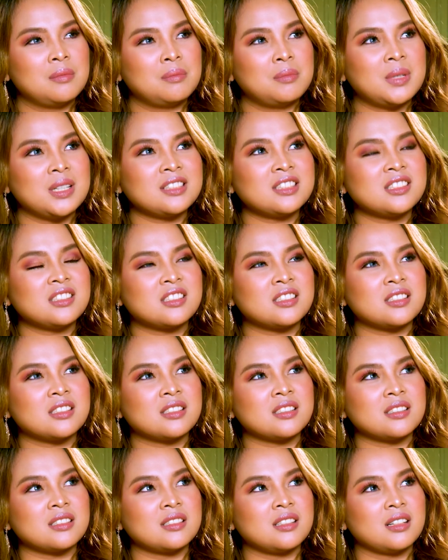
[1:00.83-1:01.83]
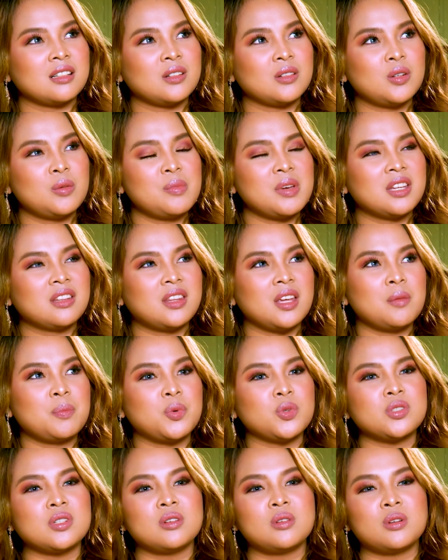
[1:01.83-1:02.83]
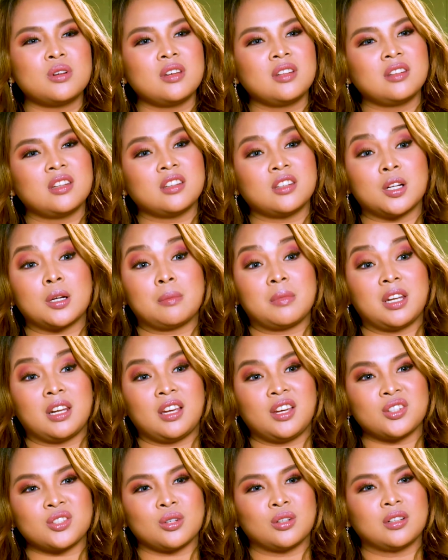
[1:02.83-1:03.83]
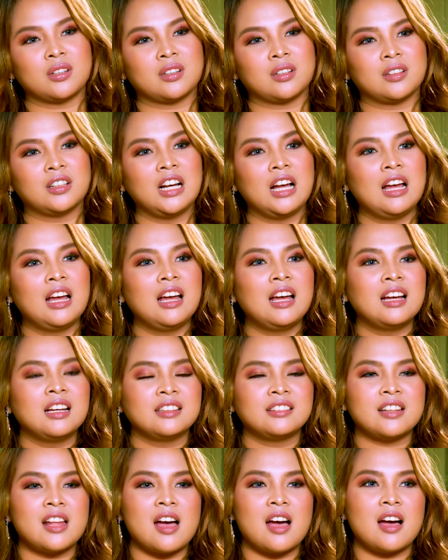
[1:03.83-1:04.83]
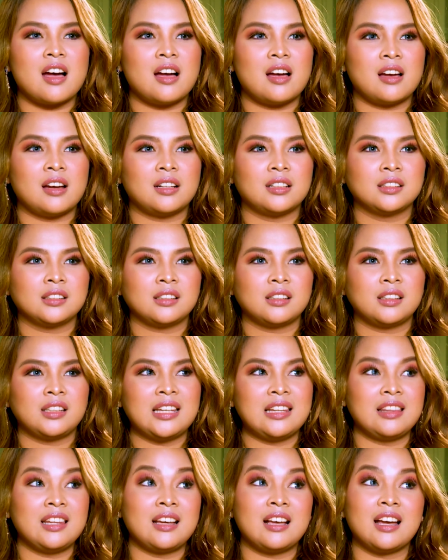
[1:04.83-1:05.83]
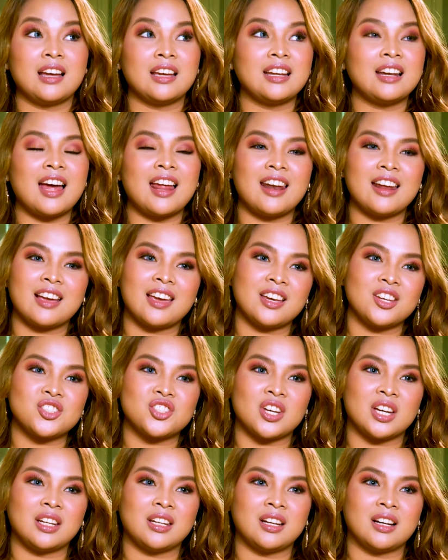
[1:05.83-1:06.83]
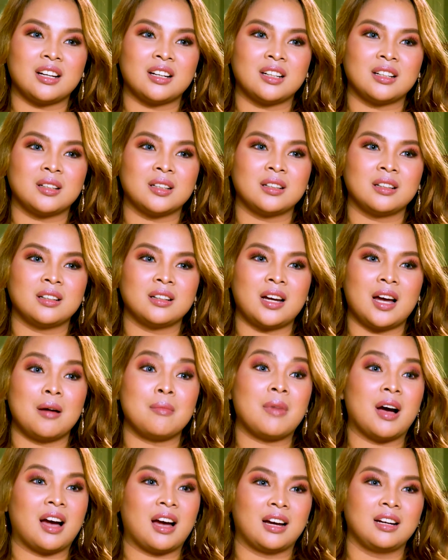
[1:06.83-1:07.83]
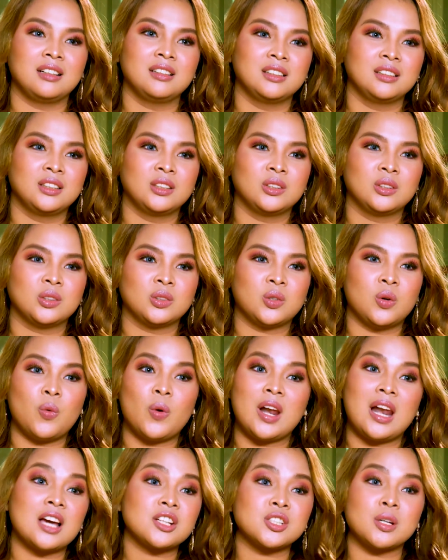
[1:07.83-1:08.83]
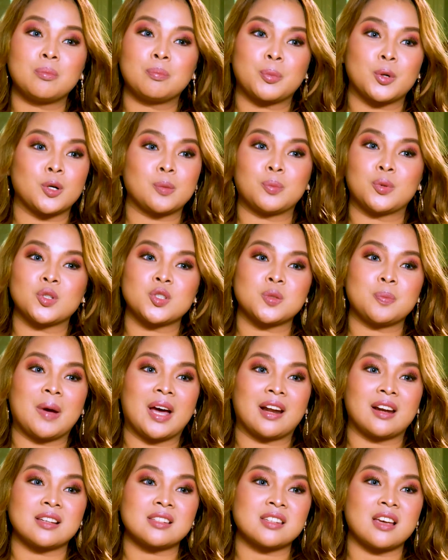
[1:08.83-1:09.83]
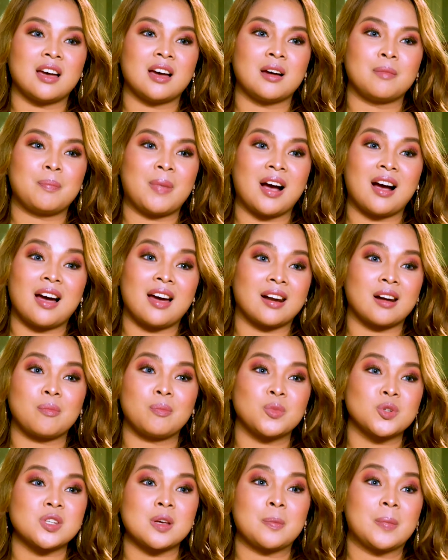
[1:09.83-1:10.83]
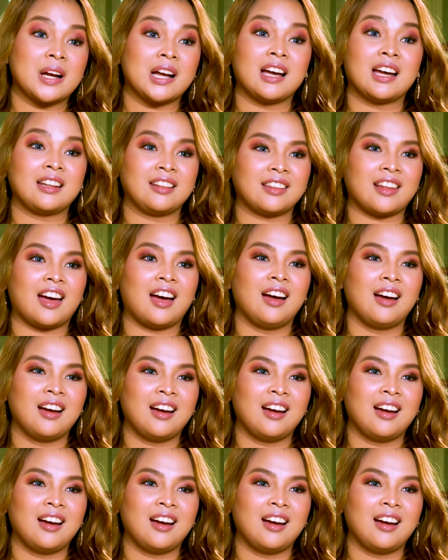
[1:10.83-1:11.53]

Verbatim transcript: Mas umigting po siguro yung determination ko na hindi ka ilalagay dyan ng ama kung wala siyang purpose para sa pangarap mo sa pagkanta.